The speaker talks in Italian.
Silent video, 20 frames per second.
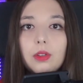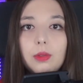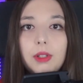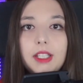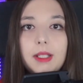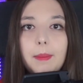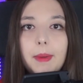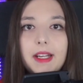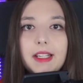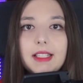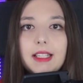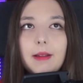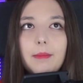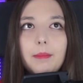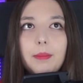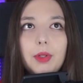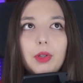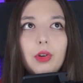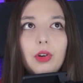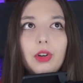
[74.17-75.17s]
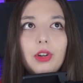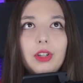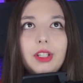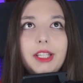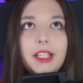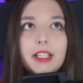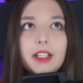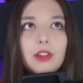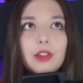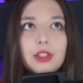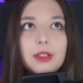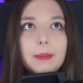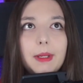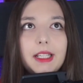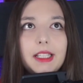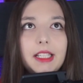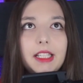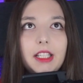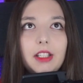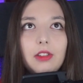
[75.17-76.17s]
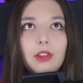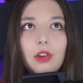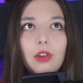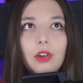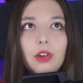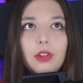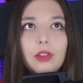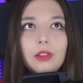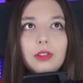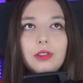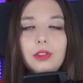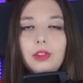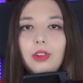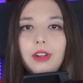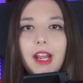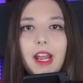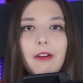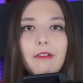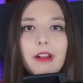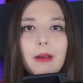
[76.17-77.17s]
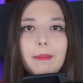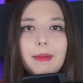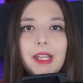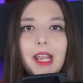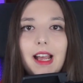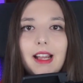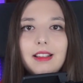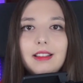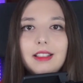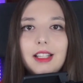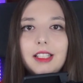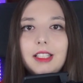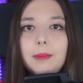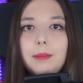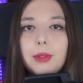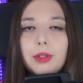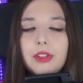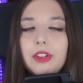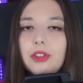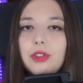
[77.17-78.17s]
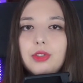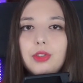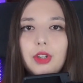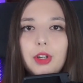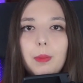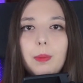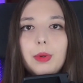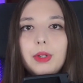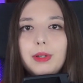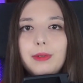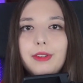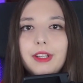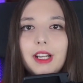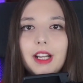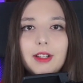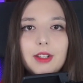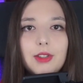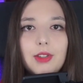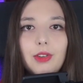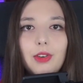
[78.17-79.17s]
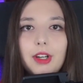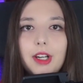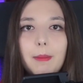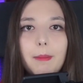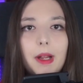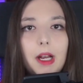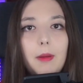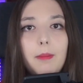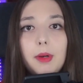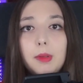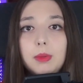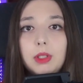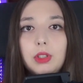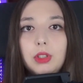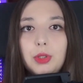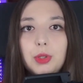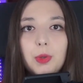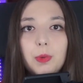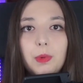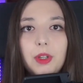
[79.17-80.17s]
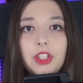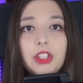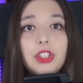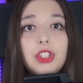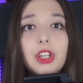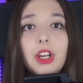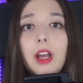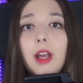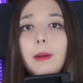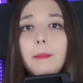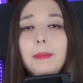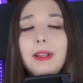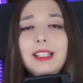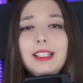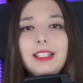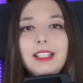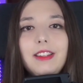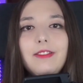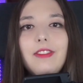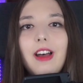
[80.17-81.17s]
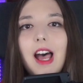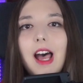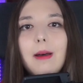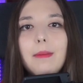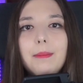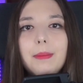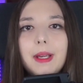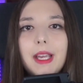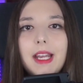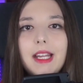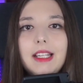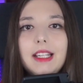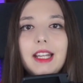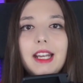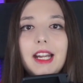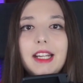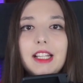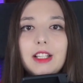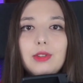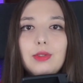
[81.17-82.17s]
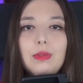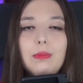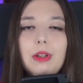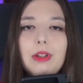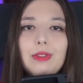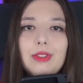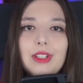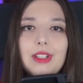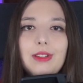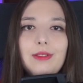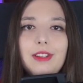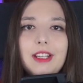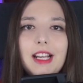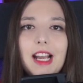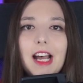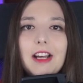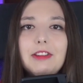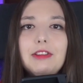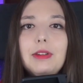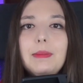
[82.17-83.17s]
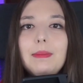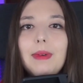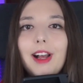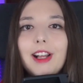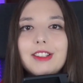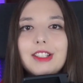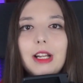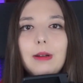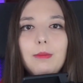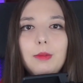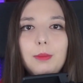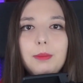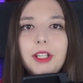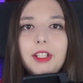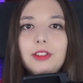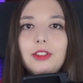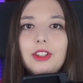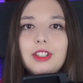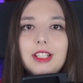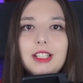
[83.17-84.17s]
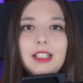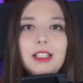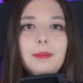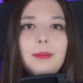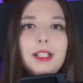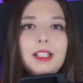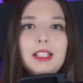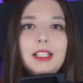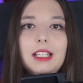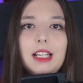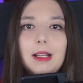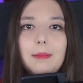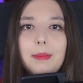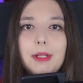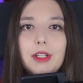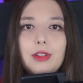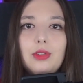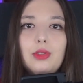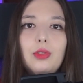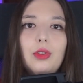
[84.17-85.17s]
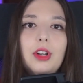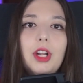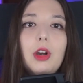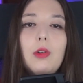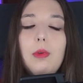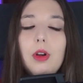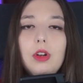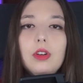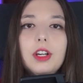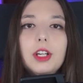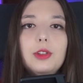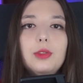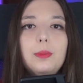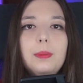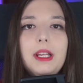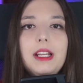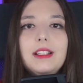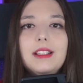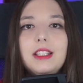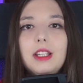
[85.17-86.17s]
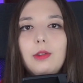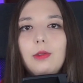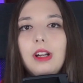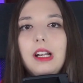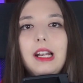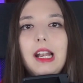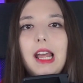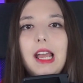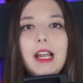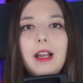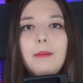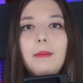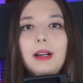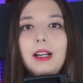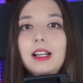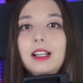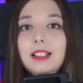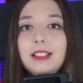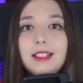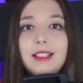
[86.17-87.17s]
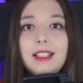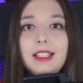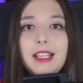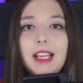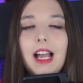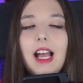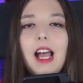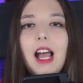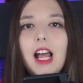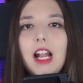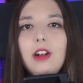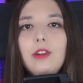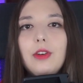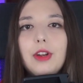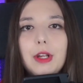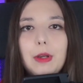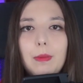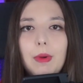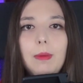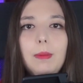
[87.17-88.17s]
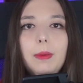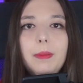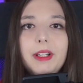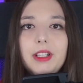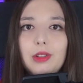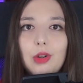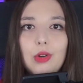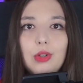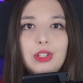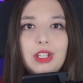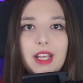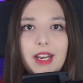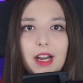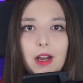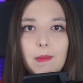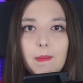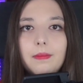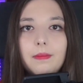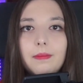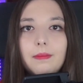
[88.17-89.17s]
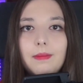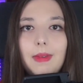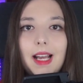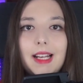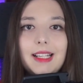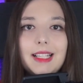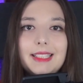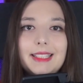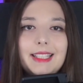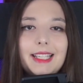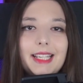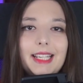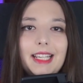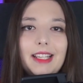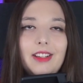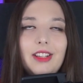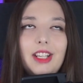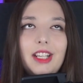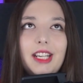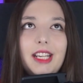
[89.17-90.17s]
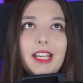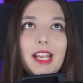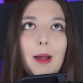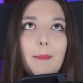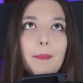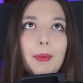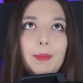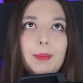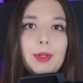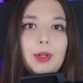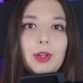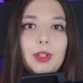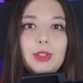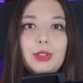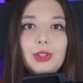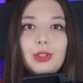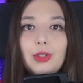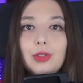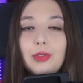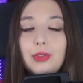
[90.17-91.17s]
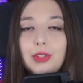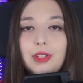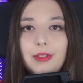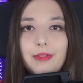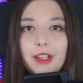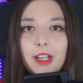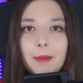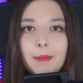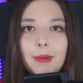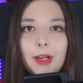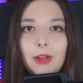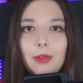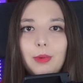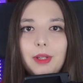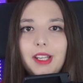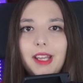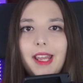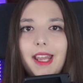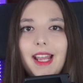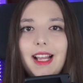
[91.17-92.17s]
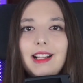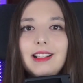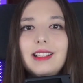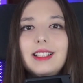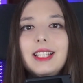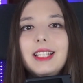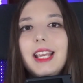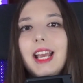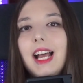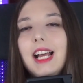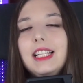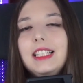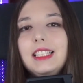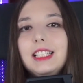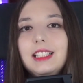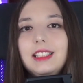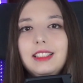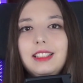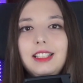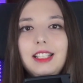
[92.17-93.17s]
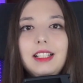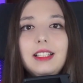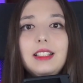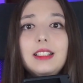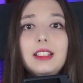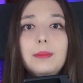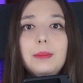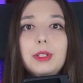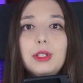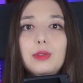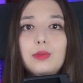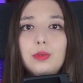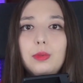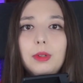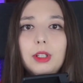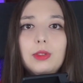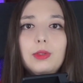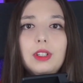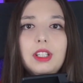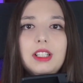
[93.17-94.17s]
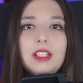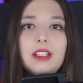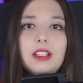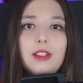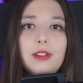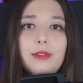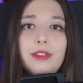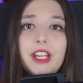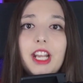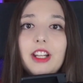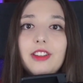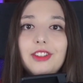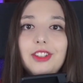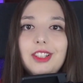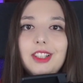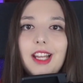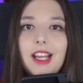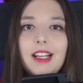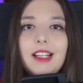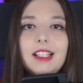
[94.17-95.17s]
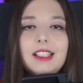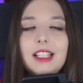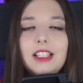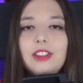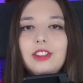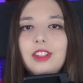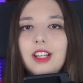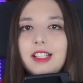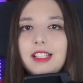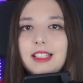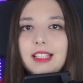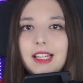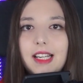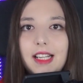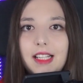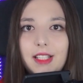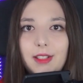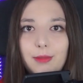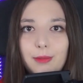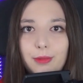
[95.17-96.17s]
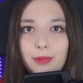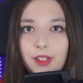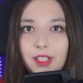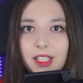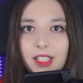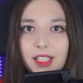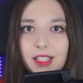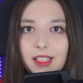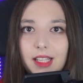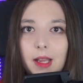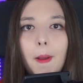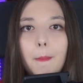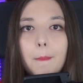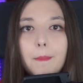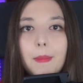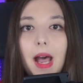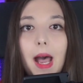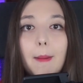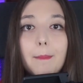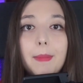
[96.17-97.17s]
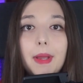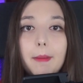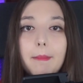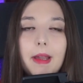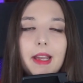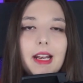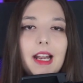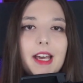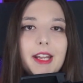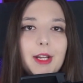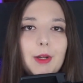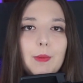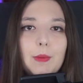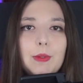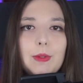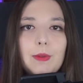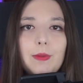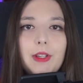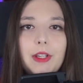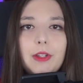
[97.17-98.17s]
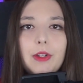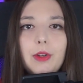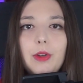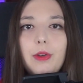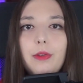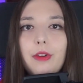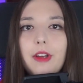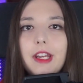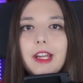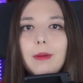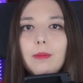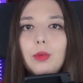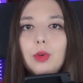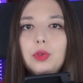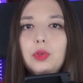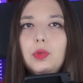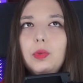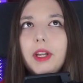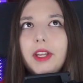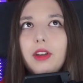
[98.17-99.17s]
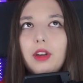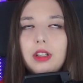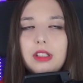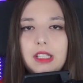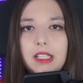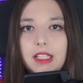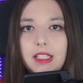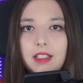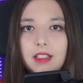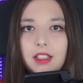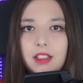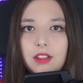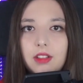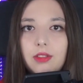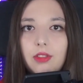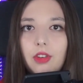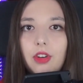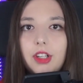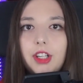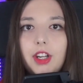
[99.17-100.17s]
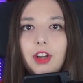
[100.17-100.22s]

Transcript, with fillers: Quindi per esempio il rosmarino non è una pianta di protezione e purificazione per le pop culture witch, bensì va a prendere ad assumere un significato in base al momento e ai sentimenti della persona. Quello che tu pensi quell'erba sia, allora in quel momento lo sarà. Ma la stregoneria pop culture non si ferma qui e anzi ha tantissime sfumature di significato interne tanto da essere infinite. Ma per parlare in questo video noi faremo due grosse distinzioni,